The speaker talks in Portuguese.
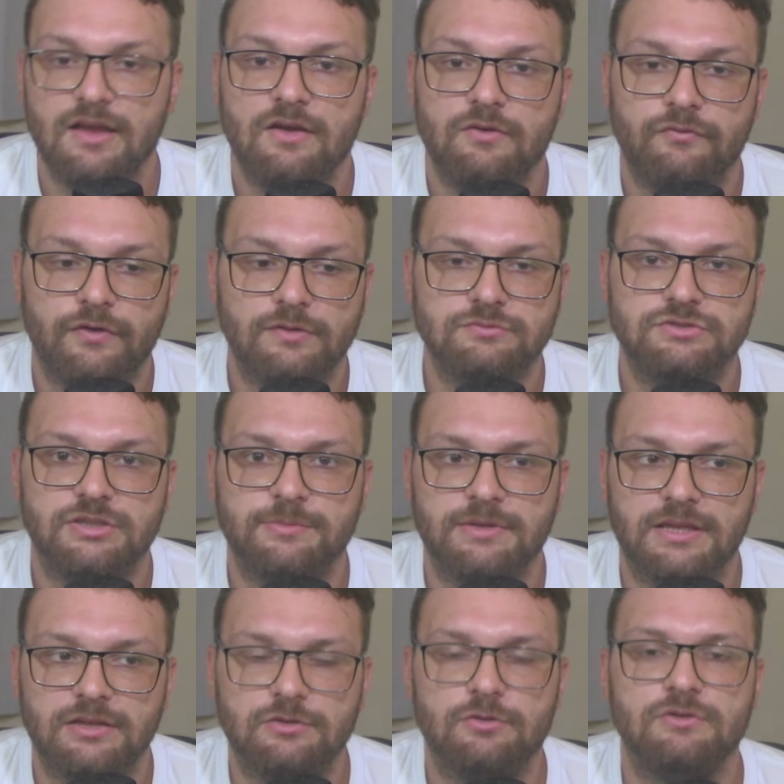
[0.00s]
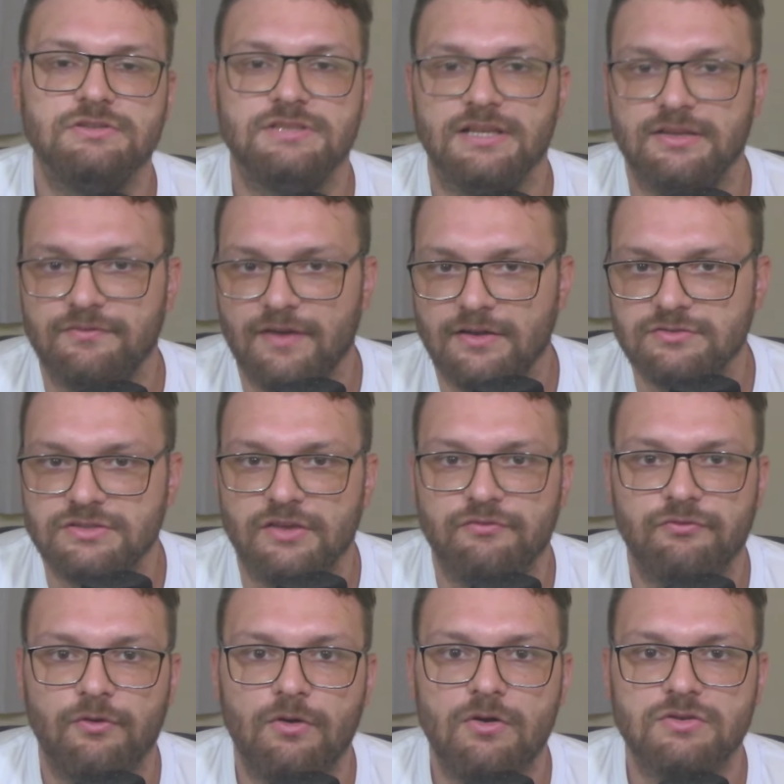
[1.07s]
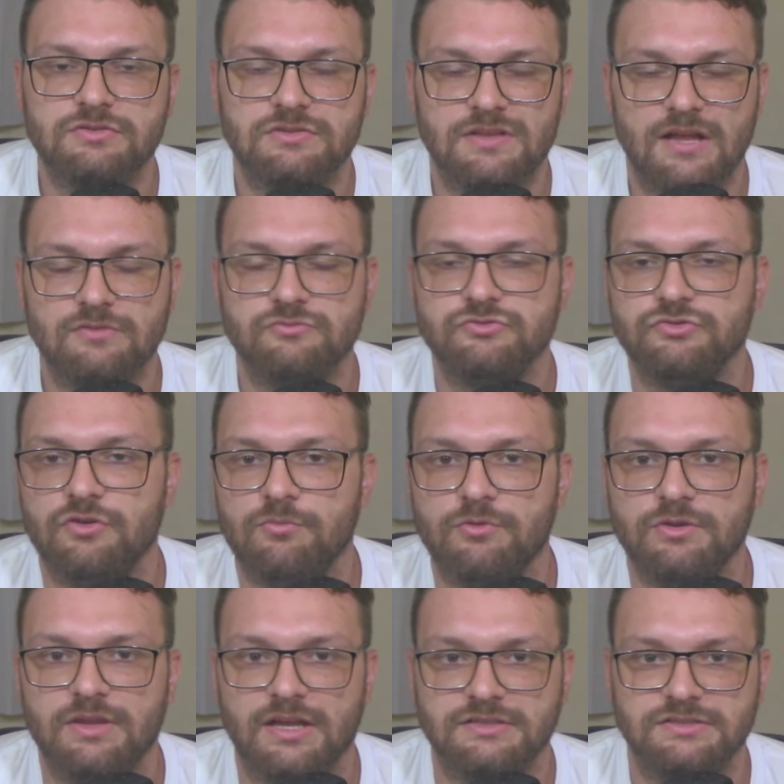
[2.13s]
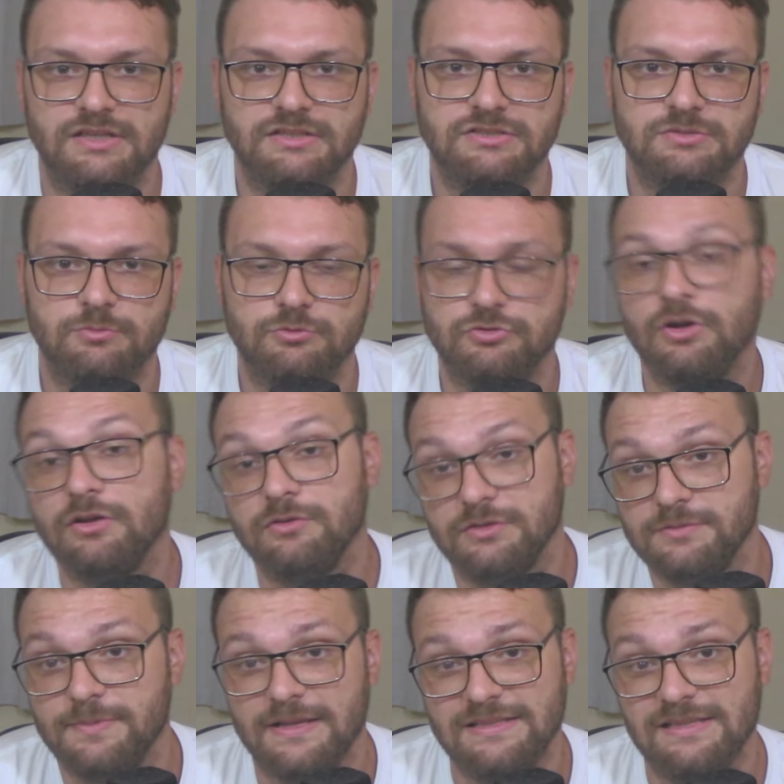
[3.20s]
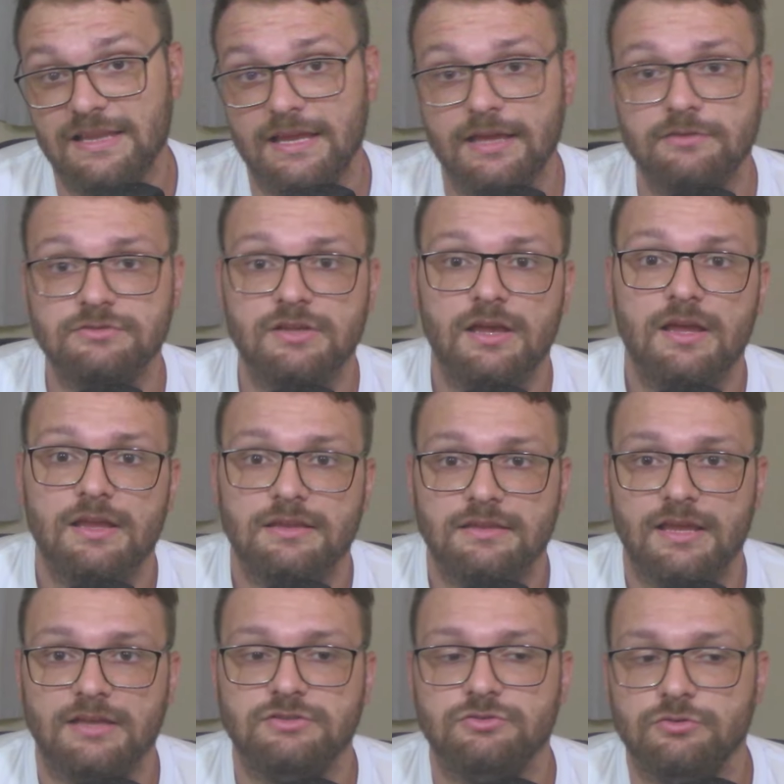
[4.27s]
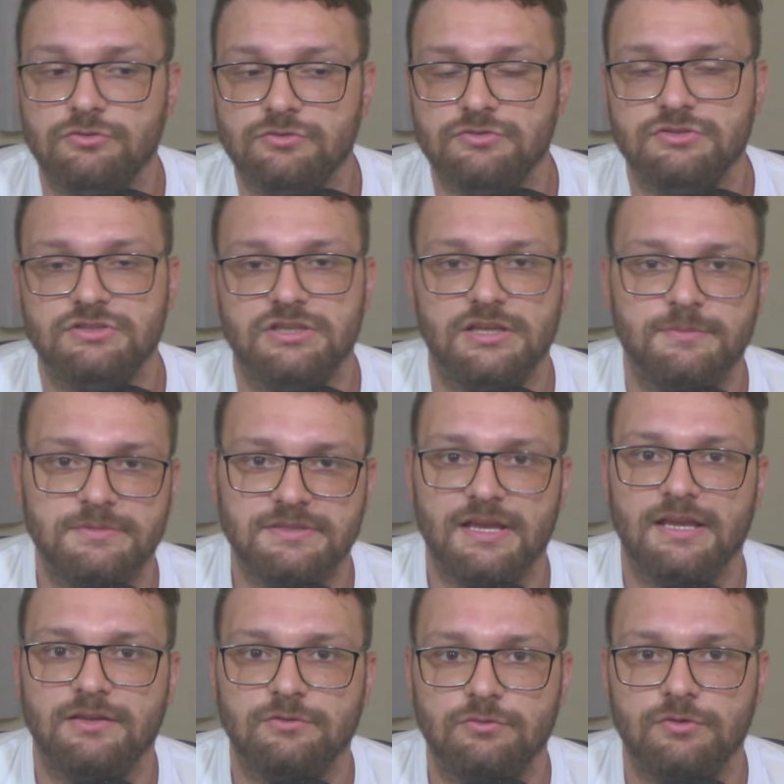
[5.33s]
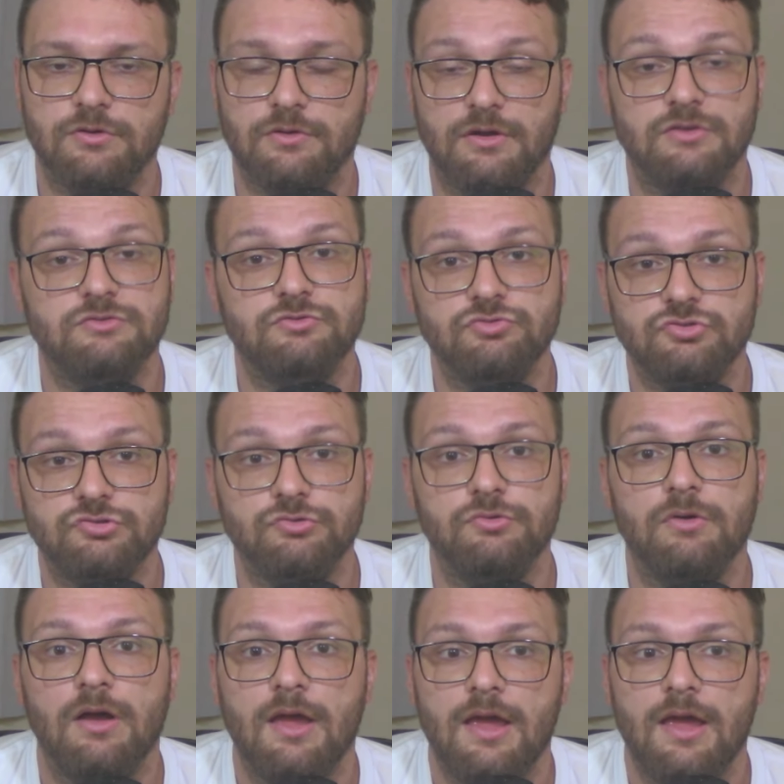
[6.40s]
Foi um time que trouxe ali vários reforços, né? anunciou muita gente, muitos jogadores brasileiros, né? de outros times aí do Rio Grande do Sul.